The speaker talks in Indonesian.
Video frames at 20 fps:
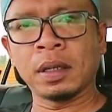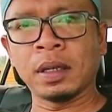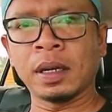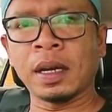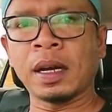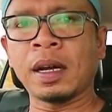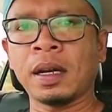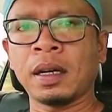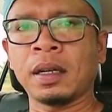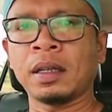
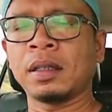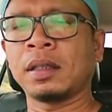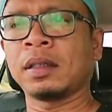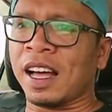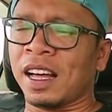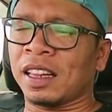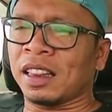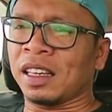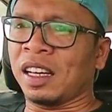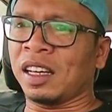nah
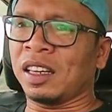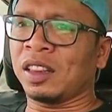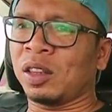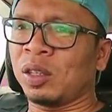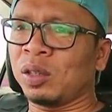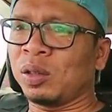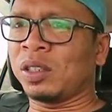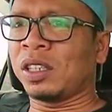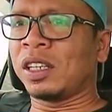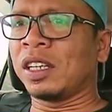saat
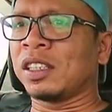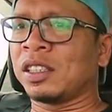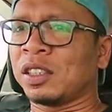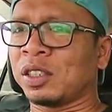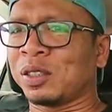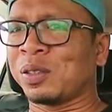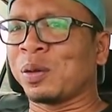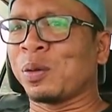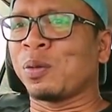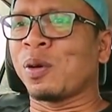itu di
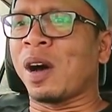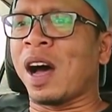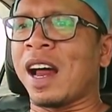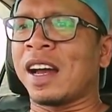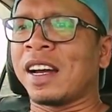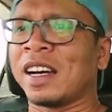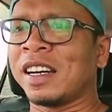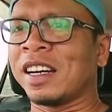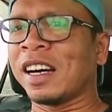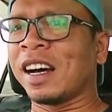
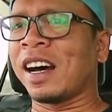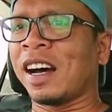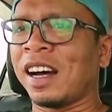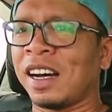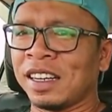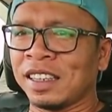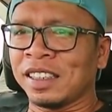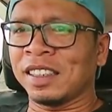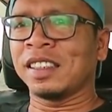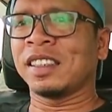Juanda